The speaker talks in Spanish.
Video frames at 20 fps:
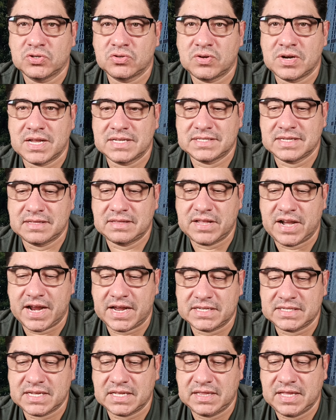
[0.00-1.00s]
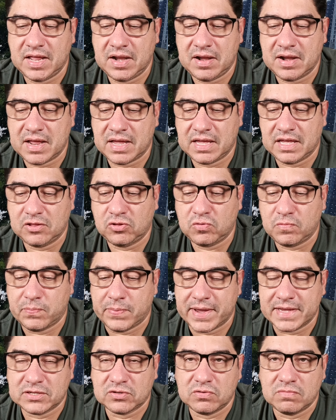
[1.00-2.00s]
son las entregas que tienen aquí. Tú
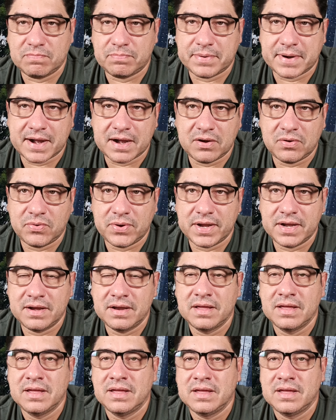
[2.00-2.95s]
puedes comprarlo en,